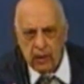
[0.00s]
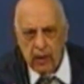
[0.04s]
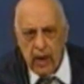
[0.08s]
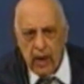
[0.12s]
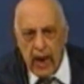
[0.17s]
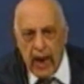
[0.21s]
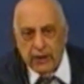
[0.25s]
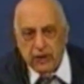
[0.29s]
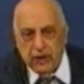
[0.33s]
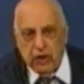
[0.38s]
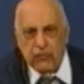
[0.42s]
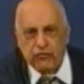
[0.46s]

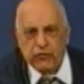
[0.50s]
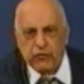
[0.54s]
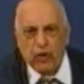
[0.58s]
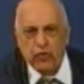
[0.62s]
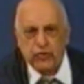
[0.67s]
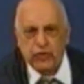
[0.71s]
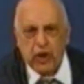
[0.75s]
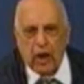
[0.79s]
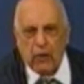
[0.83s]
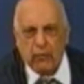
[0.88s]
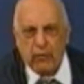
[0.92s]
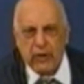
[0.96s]
E di
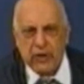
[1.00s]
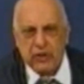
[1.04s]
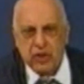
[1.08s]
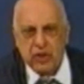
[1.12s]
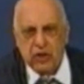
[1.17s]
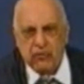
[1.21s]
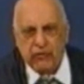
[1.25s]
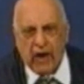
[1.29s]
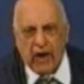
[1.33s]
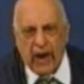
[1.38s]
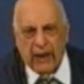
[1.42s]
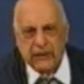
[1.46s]
fronte a
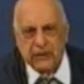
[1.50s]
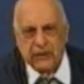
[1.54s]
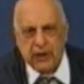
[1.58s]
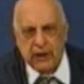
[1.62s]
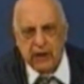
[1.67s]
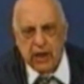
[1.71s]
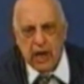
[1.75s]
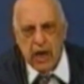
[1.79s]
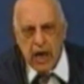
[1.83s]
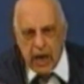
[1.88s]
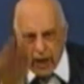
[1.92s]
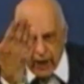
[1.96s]
questi
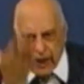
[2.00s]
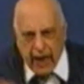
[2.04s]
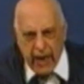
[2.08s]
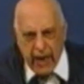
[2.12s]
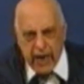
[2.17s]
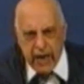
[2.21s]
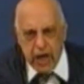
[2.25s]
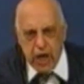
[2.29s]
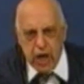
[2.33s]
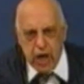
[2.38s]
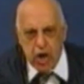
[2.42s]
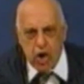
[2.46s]
fatti che
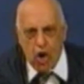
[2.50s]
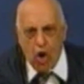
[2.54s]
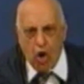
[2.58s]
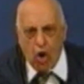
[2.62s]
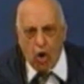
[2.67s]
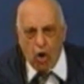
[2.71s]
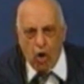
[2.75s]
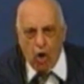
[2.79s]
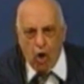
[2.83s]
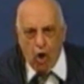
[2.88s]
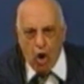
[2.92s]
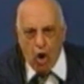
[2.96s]

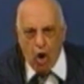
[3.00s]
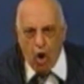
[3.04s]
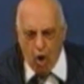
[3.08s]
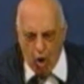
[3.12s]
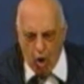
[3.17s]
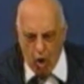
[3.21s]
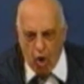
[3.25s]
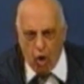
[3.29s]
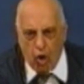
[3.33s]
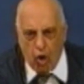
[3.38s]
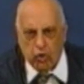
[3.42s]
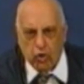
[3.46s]
io ho,
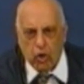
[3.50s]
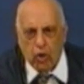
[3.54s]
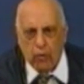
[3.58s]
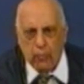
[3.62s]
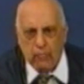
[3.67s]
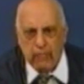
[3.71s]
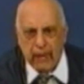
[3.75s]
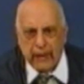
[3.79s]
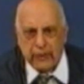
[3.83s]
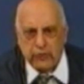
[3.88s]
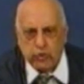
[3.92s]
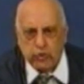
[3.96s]
oh, ho
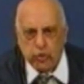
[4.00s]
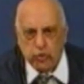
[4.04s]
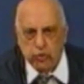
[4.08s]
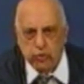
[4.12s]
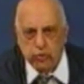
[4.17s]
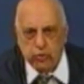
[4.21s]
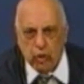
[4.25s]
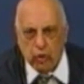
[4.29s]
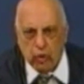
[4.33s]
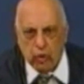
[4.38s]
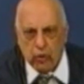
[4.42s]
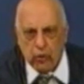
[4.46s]

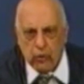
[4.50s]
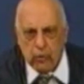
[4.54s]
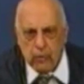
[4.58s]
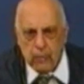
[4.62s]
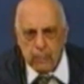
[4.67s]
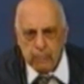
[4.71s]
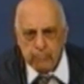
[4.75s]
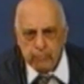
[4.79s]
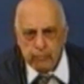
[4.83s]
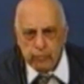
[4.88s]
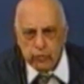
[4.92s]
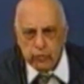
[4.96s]
combattuto
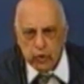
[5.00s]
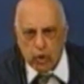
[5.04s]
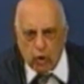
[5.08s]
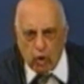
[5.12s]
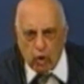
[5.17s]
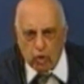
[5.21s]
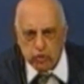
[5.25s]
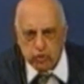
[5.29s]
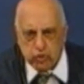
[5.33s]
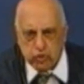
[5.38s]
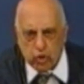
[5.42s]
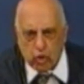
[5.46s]

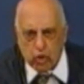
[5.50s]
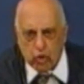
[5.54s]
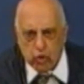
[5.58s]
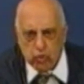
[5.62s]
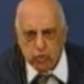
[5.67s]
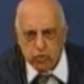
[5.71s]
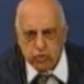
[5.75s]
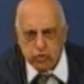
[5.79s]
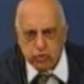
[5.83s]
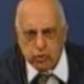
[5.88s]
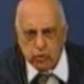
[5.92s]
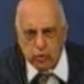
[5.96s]
contro
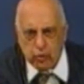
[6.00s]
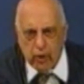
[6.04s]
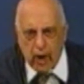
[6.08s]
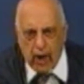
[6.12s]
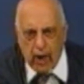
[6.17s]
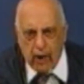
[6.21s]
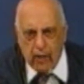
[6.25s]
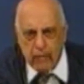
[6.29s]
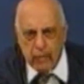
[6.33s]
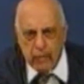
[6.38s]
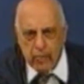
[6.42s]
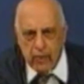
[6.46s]

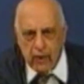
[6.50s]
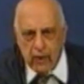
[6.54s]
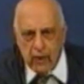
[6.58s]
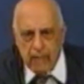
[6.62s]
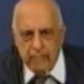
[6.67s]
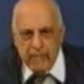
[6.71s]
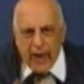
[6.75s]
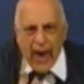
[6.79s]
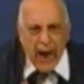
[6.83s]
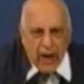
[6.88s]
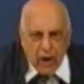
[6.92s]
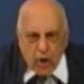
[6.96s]
l'usura,
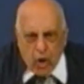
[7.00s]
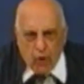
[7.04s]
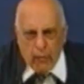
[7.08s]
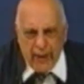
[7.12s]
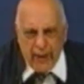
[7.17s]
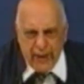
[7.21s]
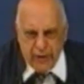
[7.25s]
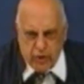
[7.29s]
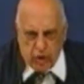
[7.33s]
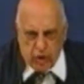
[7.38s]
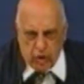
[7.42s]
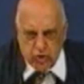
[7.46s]
mi hanno
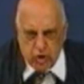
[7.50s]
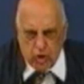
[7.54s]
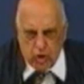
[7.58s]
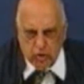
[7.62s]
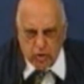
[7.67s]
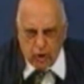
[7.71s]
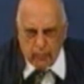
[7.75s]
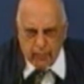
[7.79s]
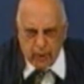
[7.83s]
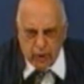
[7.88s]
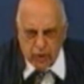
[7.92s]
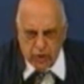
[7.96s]
messo
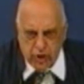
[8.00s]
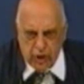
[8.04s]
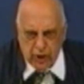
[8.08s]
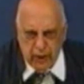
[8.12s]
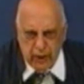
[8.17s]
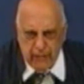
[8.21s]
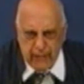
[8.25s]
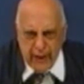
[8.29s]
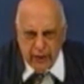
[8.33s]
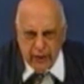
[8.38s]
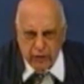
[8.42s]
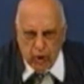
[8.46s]
sotto
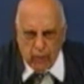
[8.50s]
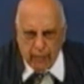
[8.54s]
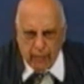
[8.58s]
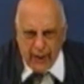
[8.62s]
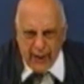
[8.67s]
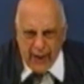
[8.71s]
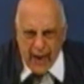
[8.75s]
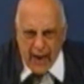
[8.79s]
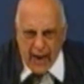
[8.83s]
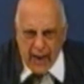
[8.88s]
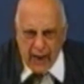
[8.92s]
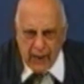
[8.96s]
procedimento
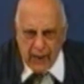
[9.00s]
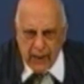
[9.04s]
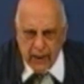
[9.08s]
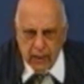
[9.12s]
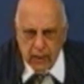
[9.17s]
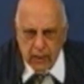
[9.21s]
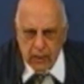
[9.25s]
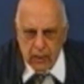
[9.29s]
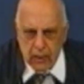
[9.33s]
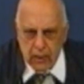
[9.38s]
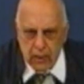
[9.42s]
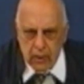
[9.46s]

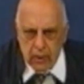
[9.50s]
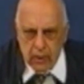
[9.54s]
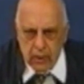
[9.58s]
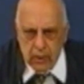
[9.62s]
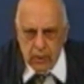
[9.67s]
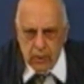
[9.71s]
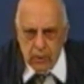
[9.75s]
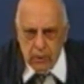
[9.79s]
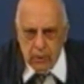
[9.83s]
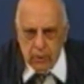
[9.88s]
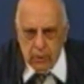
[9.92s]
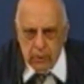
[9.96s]
penale. È il
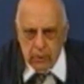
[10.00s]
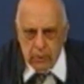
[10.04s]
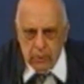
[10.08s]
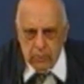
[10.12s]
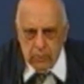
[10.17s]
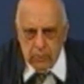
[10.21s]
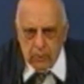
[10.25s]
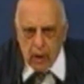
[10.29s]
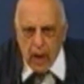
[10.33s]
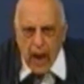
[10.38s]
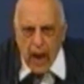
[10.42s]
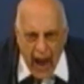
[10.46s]

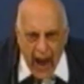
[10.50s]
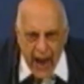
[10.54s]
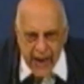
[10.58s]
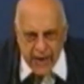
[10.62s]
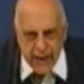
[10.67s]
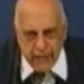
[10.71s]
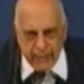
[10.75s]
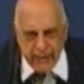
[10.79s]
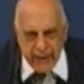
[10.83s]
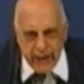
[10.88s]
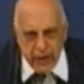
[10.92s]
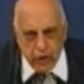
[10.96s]
colmo. Hai
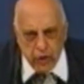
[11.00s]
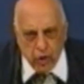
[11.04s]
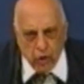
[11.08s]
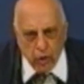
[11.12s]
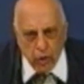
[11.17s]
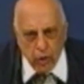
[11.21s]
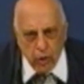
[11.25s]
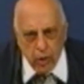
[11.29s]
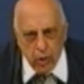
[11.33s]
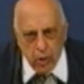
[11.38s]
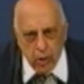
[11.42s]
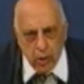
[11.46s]

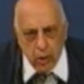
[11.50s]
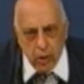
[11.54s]
capito?